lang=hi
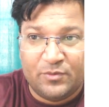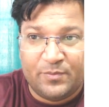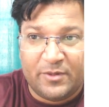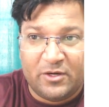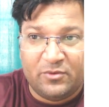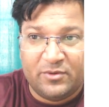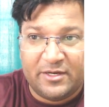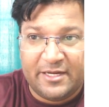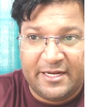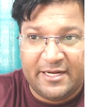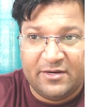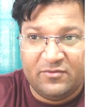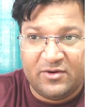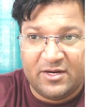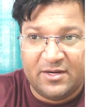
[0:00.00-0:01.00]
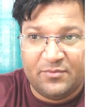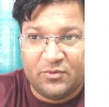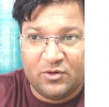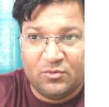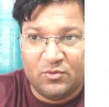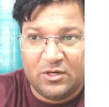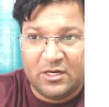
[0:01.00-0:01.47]
दावर एन वाला
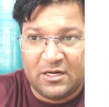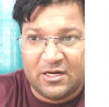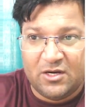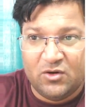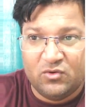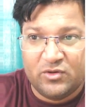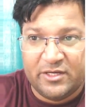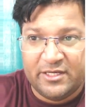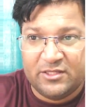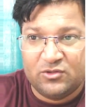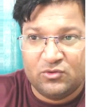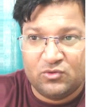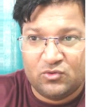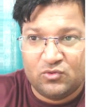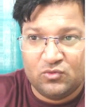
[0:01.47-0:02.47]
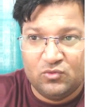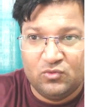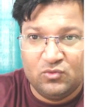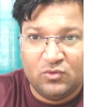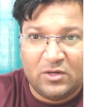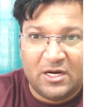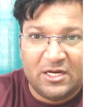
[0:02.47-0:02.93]
फॉर्मूला लगाओगे तो टू
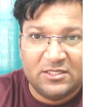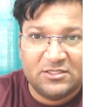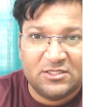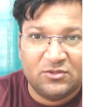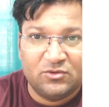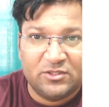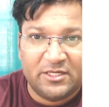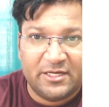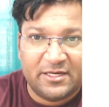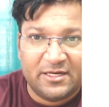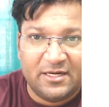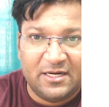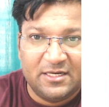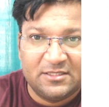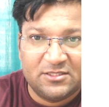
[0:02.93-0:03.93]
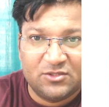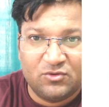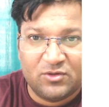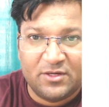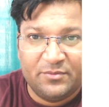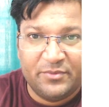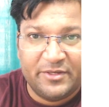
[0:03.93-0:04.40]
आंसर हो जाएगा आंसर
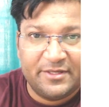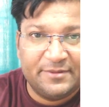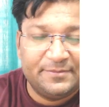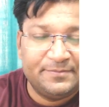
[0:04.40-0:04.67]
होगा बी